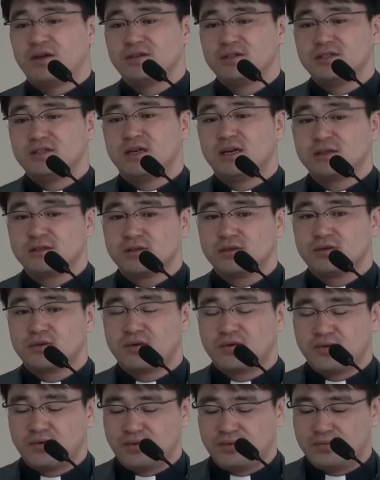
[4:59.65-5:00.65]
신앙적으로.
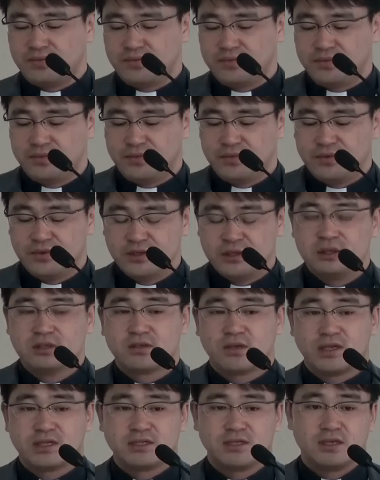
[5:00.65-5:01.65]

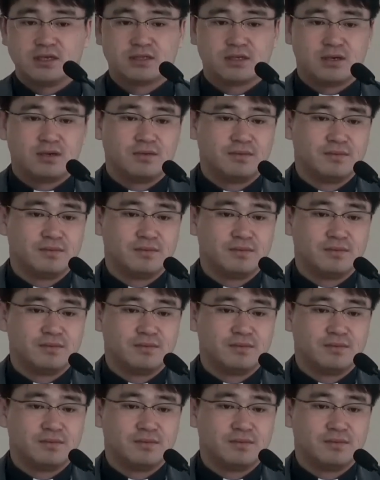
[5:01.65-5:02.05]
시소아지에서.